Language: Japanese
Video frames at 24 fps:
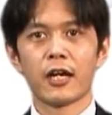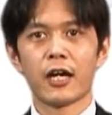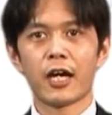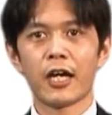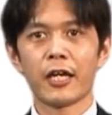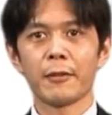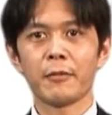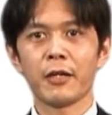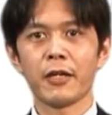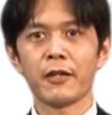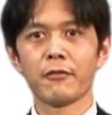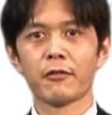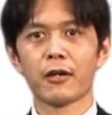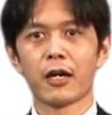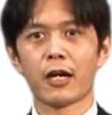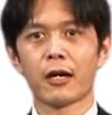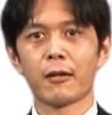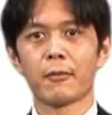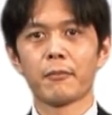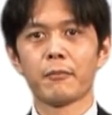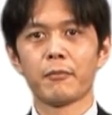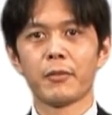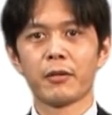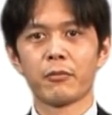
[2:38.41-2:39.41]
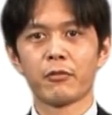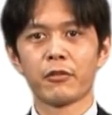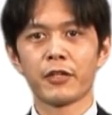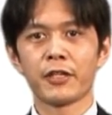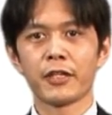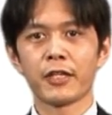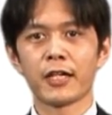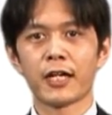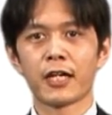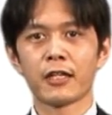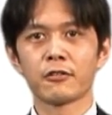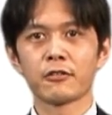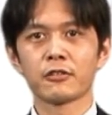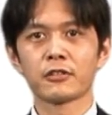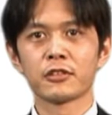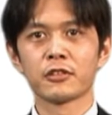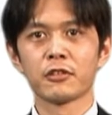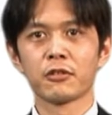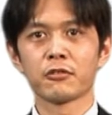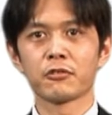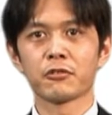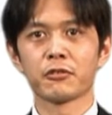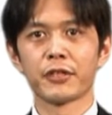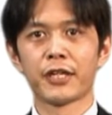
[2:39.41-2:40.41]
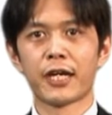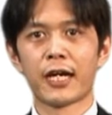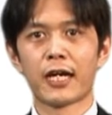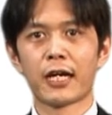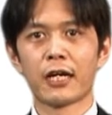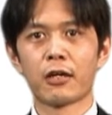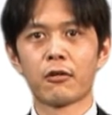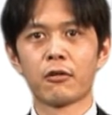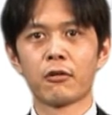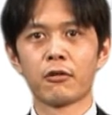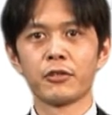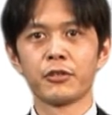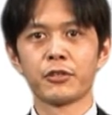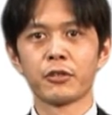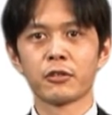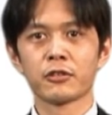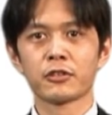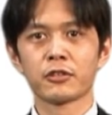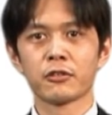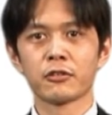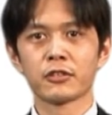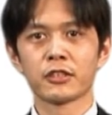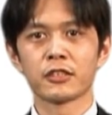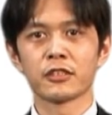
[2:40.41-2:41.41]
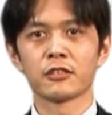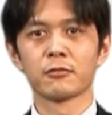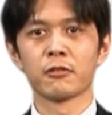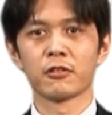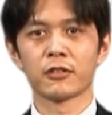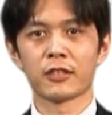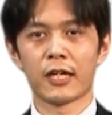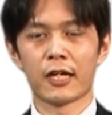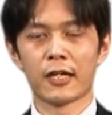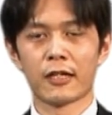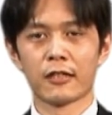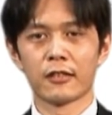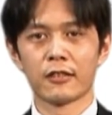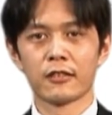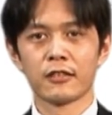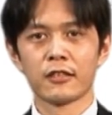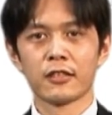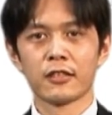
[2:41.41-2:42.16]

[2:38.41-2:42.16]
背面はメモリカードスロットや音量調節ボタン